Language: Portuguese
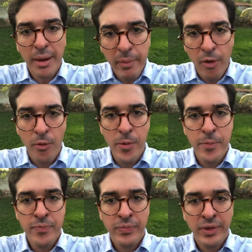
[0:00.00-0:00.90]
na mão.
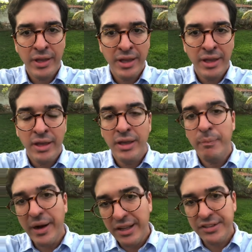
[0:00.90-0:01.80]

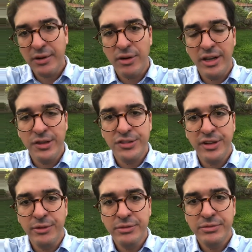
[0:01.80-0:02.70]
Passa agora a
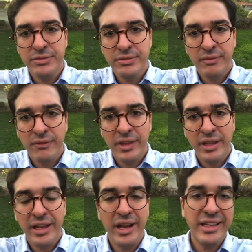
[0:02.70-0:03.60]
eleição
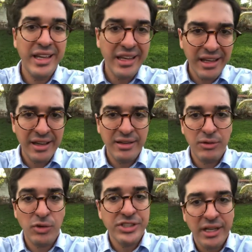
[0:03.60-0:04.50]
e ele queria,
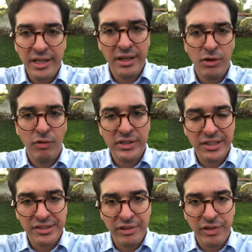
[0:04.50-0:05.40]
gostaria que eu
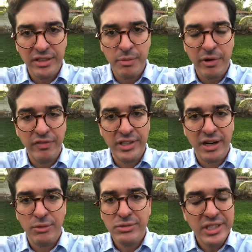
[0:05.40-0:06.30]
votasse na filha dele para
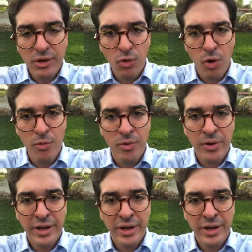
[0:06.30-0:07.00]
federal, não tinha como.